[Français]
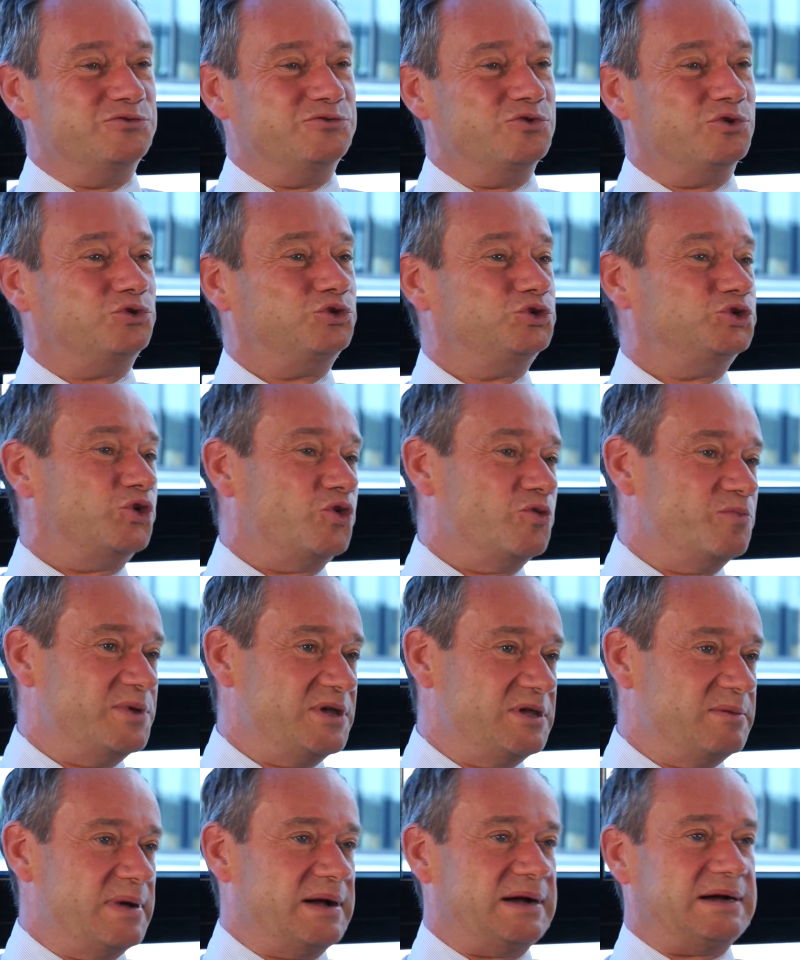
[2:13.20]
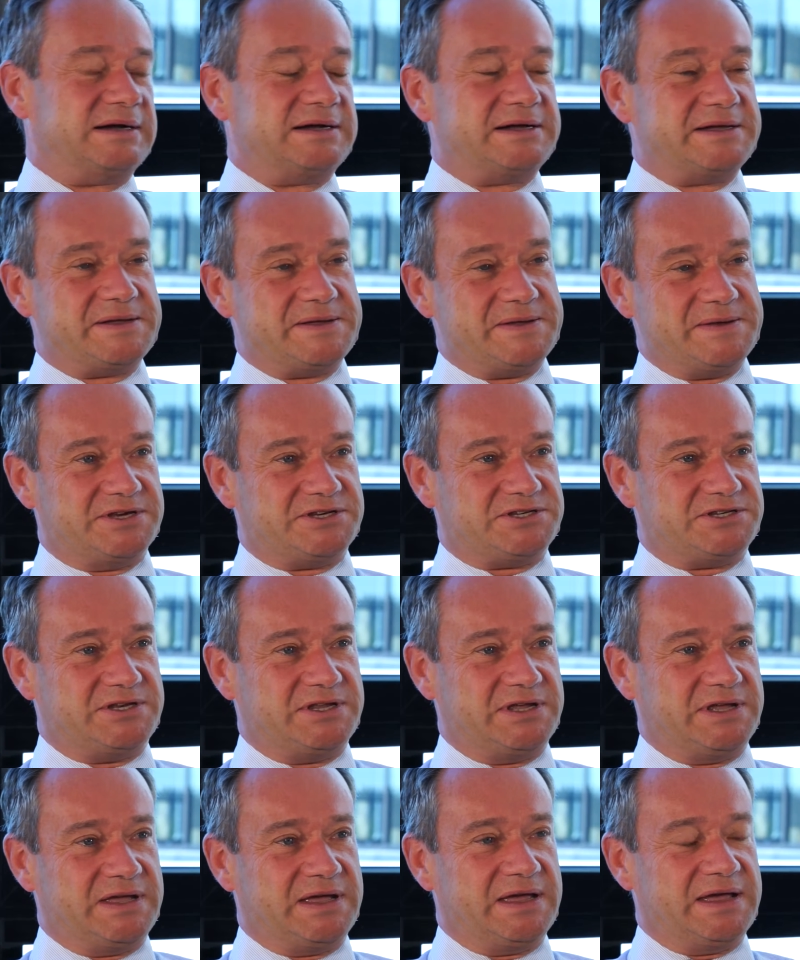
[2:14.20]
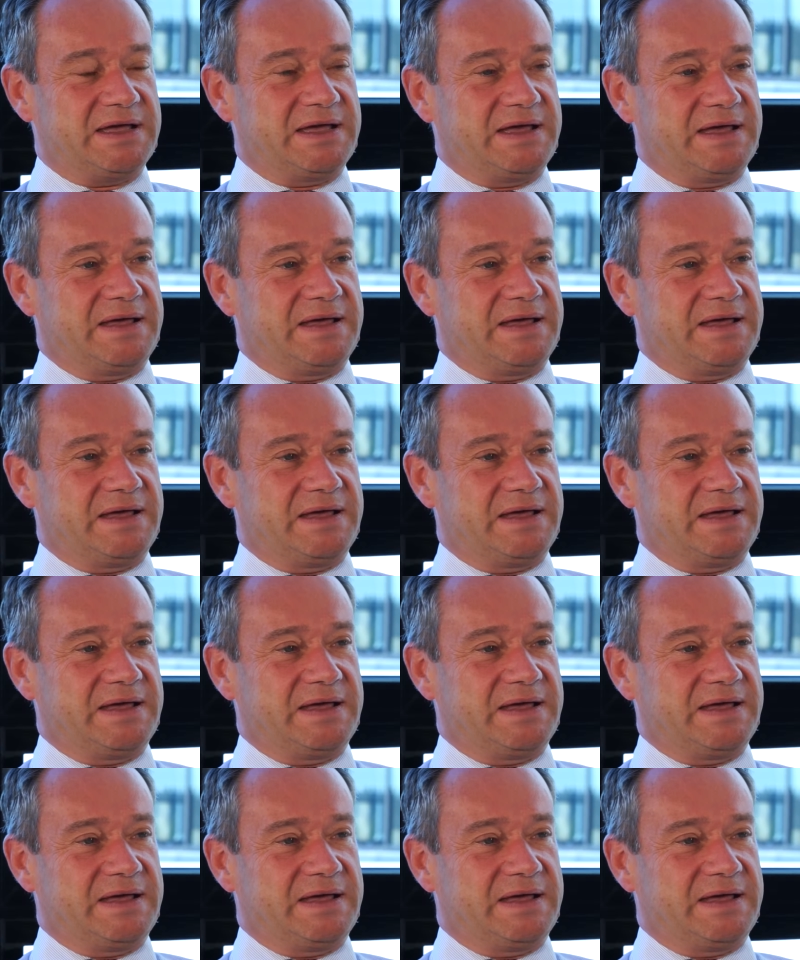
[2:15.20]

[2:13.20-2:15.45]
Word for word: Nous venons toujours aux Pays-Bas d'acheter